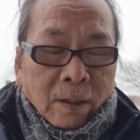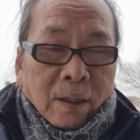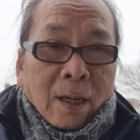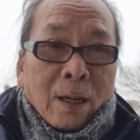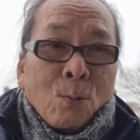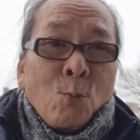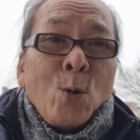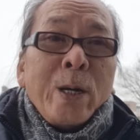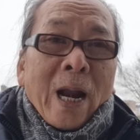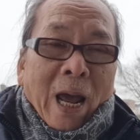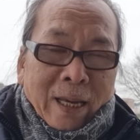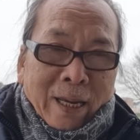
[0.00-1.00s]
về
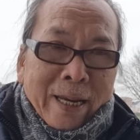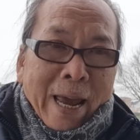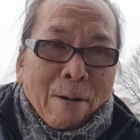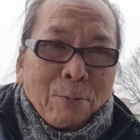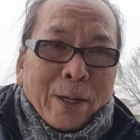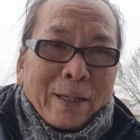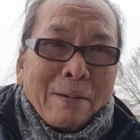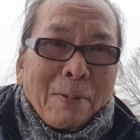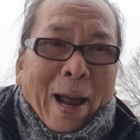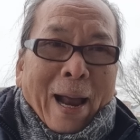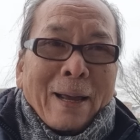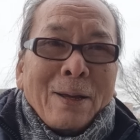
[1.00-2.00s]
quân đệ với nhau, kính các
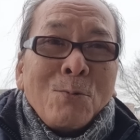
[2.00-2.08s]
bạn,